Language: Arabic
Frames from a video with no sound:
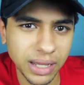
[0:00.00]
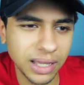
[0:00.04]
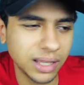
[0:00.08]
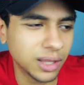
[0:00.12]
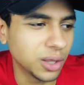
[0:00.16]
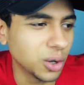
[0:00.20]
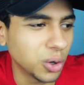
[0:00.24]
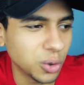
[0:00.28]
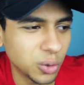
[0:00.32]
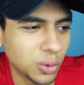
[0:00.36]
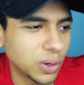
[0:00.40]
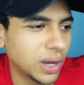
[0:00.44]

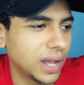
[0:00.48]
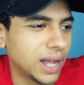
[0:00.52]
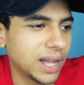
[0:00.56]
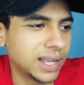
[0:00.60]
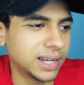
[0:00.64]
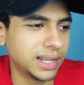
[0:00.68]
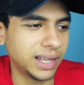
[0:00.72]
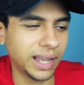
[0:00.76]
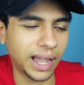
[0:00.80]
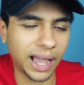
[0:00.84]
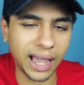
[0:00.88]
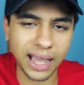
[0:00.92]
باد هو
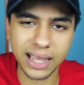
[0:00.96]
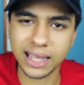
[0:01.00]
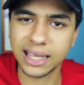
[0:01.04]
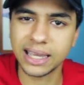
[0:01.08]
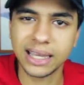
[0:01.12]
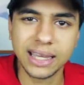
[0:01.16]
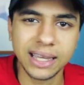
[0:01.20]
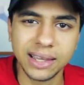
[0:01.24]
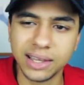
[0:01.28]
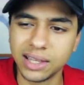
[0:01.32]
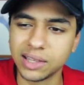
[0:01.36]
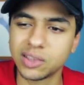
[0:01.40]
يعني
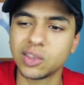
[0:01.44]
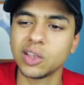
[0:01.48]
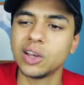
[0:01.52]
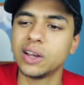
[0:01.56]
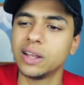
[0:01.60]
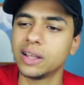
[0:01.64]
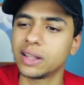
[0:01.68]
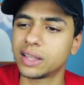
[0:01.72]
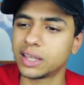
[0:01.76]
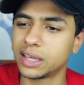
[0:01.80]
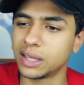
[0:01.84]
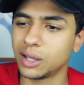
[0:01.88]
حاجه
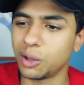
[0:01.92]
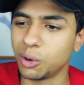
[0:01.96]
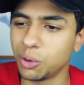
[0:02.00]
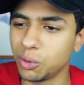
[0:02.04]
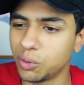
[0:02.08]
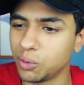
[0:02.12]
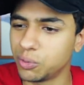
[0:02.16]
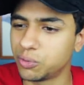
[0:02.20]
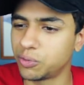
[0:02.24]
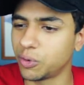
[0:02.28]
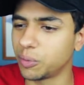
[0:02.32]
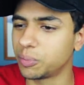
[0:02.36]
طلعت كده
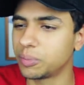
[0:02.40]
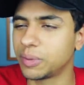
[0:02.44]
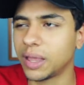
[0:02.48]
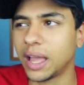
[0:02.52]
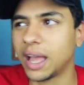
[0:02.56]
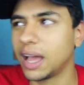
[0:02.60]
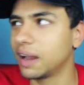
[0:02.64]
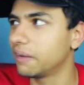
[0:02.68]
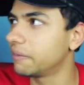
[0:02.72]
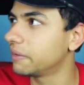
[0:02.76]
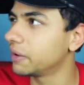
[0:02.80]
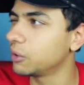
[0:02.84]
هو في
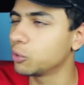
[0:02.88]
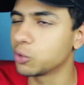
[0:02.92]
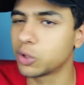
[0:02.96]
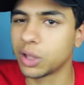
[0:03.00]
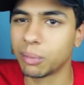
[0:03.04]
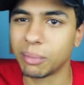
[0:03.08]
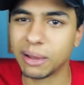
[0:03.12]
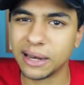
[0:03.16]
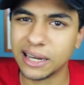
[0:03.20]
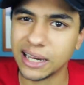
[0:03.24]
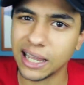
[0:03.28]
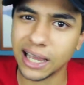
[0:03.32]
بتاع
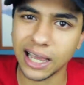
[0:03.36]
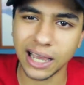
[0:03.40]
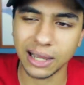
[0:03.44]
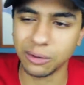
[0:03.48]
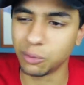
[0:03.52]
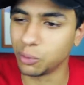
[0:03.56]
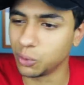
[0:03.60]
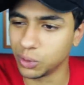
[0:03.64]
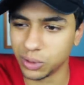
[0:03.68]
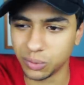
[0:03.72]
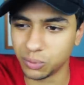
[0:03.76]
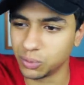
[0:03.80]
2008
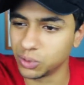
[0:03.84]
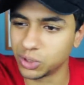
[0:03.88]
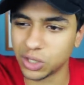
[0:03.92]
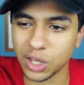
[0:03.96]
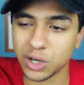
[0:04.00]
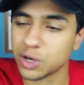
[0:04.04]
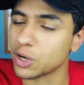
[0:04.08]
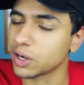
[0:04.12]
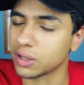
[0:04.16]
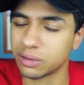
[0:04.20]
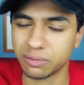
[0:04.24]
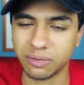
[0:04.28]

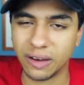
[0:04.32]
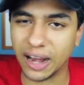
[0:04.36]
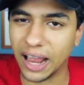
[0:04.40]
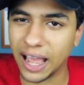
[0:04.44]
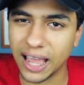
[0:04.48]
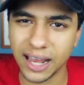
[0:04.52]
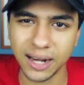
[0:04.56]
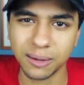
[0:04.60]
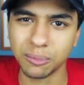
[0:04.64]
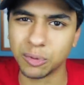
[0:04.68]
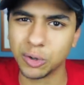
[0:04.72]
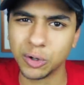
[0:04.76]
وانتشرت في
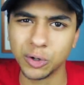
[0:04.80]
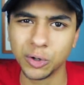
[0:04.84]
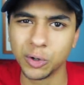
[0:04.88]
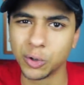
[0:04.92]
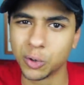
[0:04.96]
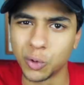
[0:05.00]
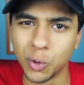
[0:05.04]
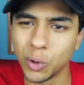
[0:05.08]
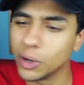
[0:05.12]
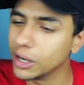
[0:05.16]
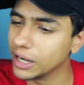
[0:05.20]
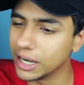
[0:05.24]
العالم
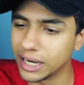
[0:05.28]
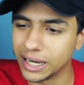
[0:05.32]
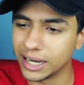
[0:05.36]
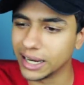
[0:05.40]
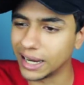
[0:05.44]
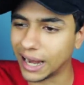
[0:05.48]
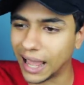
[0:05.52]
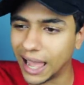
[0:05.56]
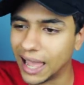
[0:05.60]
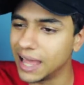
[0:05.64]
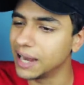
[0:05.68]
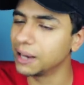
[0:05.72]
كله كل
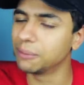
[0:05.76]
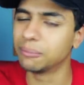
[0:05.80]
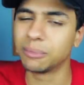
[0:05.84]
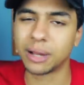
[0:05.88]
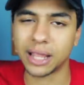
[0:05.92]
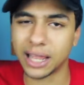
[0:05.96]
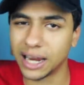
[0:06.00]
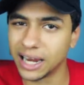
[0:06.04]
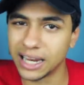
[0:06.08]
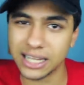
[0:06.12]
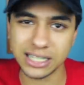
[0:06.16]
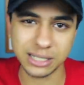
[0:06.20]
العالم
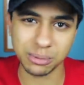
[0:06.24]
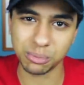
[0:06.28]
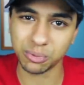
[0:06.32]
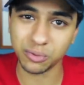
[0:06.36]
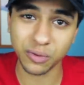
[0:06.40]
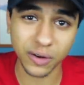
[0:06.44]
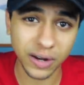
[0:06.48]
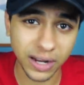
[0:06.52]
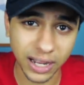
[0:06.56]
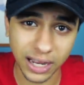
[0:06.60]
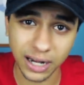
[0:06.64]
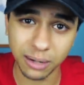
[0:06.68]
كان لازم
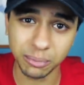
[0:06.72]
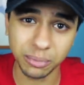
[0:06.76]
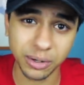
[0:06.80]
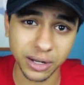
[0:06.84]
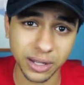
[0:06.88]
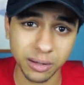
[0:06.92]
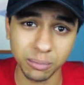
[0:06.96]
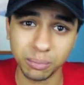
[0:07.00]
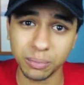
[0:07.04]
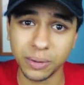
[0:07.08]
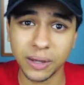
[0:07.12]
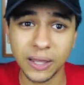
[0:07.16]
يتفرج على
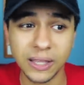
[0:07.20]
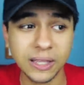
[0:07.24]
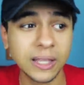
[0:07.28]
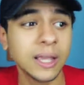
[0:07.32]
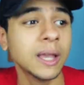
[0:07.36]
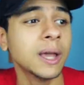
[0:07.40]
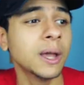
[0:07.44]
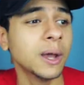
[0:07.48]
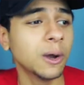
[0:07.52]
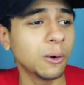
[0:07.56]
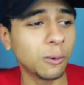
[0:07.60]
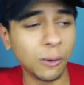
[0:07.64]
بريكن باد
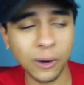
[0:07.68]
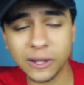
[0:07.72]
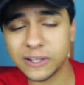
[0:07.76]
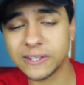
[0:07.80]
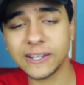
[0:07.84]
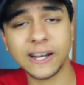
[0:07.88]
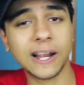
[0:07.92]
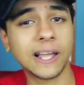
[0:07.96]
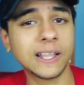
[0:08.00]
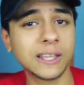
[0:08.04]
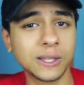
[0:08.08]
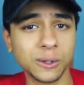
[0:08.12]

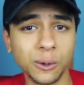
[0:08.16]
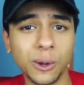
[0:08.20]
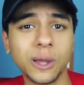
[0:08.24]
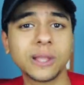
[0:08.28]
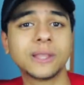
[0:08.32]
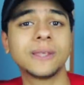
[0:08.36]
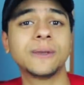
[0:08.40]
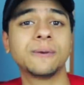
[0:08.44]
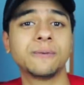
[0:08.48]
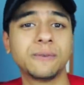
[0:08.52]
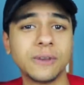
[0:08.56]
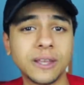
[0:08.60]
ولسه لحد
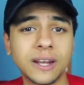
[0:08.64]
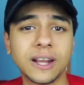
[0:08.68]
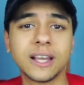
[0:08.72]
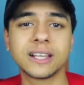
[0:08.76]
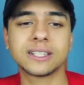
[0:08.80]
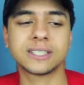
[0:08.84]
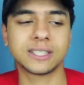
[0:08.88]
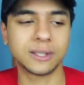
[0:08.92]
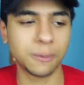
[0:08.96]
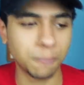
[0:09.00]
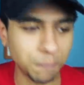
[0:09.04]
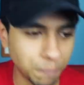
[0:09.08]
دلوقتي في
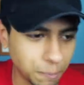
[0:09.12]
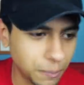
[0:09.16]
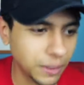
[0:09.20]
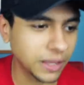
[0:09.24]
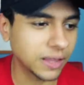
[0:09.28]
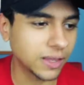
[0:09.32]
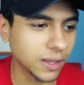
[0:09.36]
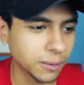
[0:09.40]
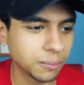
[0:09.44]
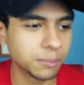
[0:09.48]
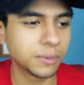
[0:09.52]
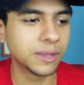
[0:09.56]
ناس
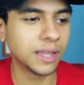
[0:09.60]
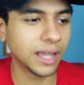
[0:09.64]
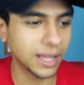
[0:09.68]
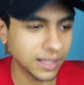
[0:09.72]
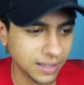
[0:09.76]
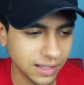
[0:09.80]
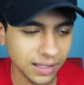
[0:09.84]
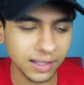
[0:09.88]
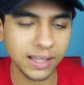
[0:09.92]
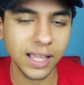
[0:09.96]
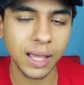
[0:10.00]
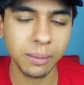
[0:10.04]
بتبدا
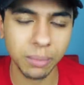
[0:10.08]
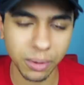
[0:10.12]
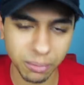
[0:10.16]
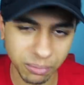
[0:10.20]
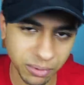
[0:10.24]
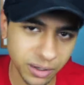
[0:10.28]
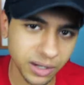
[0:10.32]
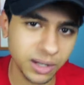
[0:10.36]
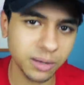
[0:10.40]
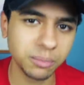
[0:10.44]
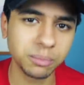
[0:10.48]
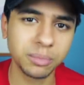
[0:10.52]
تتابع
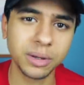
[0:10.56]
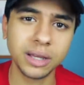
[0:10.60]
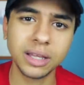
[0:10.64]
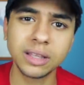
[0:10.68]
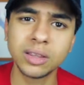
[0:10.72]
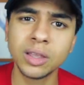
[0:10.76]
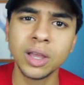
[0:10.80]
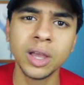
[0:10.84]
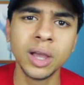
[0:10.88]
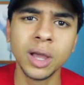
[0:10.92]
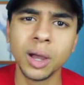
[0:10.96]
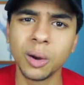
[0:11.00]
بريكن
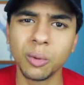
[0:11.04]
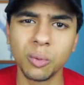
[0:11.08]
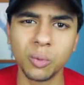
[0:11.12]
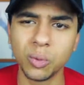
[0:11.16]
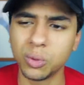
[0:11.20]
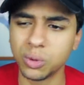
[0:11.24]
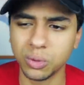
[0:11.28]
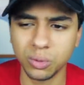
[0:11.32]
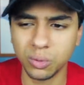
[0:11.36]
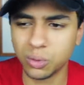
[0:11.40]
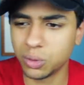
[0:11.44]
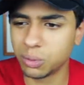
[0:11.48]
باد
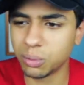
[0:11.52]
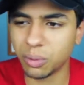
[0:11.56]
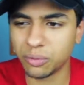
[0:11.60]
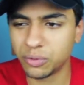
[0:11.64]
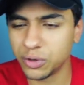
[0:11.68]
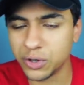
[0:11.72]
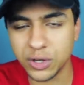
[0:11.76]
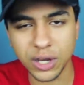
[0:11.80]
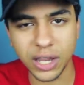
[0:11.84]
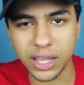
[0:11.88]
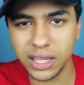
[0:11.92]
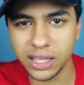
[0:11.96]

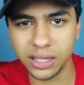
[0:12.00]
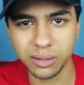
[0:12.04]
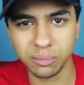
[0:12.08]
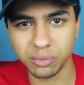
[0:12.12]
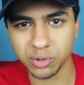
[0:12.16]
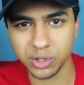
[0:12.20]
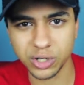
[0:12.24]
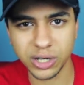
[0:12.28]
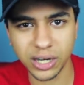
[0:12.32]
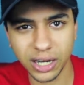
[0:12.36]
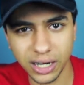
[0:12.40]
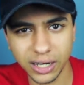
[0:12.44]
ومفيش اي
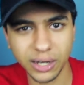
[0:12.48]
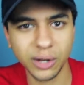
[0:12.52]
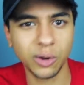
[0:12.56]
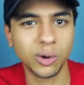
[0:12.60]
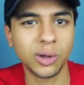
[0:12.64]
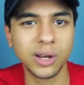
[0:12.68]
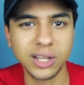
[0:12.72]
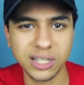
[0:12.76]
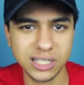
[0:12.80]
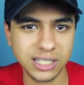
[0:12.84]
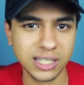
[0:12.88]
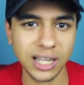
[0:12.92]
مشكله ان
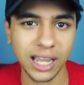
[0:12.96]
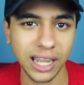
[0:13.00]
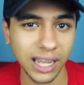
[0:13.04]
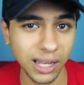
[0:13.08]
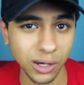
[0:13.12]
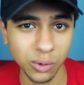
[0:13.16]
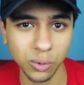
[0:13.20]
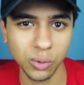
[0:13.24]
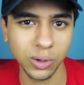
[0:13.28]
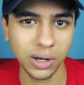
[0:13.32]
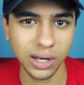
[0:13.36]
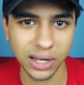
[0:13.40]
هو لسه
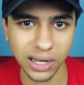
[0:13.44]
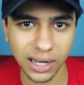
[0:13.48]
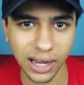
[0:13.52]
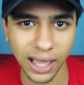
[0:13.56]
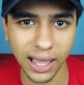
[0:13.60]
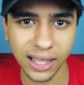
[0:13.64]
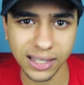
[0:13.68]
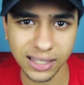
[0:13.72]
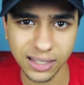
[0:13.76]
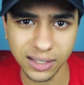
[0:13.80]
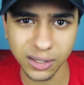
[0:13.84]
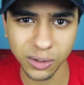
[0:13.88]
حلو
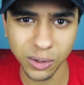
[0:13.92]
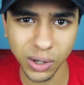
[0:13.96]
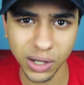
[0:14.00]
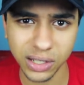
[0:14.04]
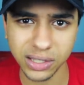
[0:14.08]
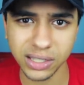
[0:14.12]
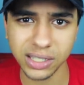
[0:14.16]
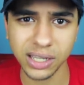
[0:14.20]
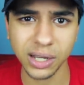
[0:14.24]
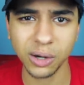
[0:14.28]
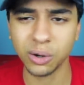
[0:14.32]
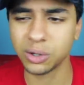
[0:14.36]
لحد
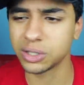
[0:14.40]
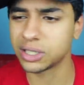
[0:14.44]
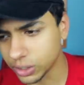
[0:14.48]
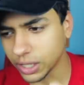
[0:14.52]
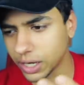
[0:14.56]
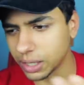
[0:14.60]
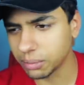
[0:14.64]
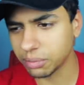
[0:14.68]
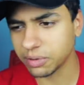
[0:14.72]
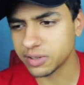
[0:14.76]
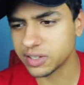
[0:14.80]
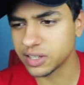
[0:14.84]
دلوقتي هو
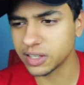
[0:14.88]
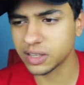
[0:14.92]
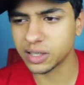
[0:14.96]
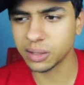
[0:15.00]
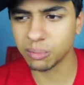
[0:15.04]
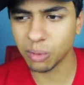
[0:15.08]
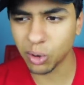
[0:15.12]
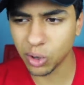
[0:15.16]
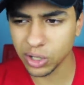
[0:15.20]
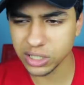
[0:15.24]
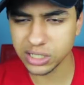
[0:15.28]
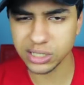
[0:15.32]
تقريبا ست
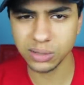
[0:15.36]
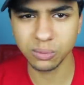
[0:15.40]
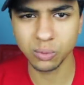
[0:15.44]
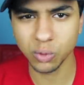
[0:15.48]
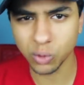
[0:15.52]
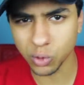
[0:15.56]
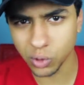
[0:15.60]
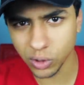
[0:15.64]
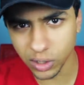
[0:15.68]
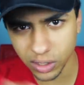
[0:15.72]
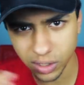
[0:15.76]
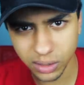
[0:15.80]
مواسم
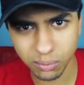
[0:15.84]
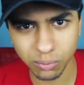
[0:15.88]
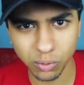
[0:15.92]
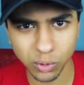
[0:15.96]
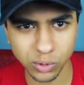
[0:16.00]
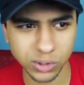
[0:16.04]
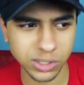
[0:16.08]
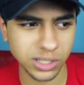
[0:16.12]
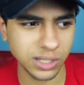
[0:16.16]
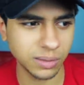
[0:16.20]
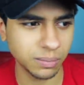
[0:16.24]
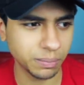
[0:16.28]
وكل
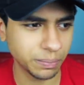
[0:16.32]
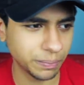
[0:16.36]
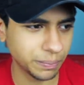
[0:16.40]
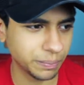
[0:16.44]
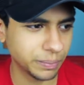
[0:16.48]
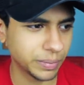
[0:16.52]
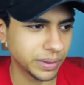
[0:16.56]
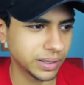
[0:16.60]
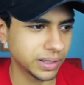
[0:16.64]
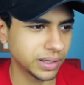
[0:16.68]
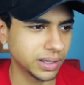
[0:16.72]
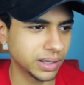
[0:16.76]
موسم